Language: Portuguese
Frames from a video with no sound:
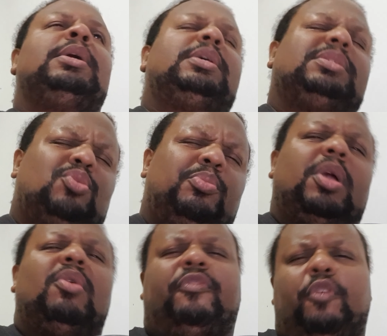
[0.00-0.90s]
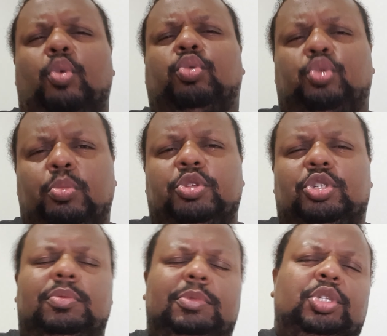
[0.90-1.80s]
Se não me engano, foi outubro
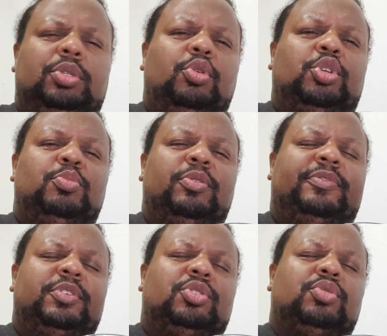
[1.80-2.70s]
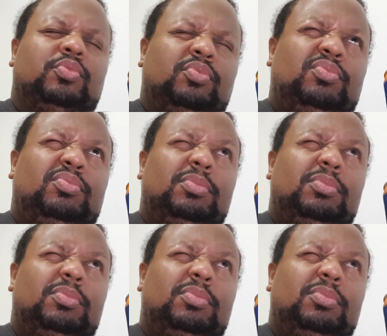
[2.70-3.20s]
de, de 2021.